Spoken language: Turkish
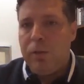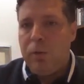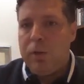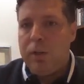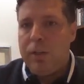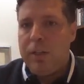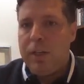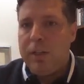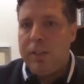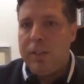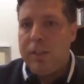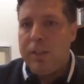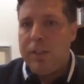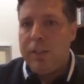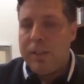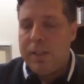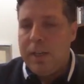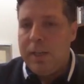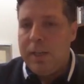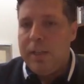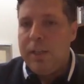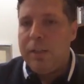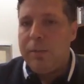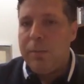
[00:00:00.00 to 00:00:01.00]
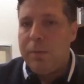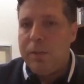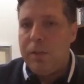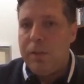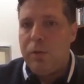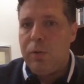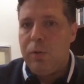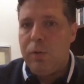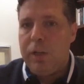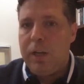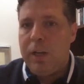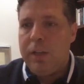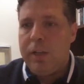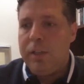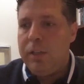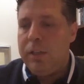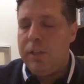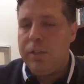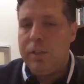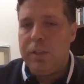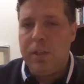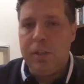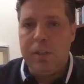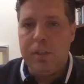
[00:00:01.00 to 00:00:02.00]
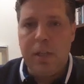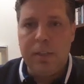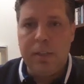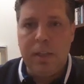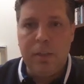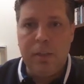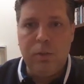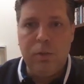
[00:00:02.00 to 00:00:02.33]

o kadar scale etmesi de kolay değil. işte zaten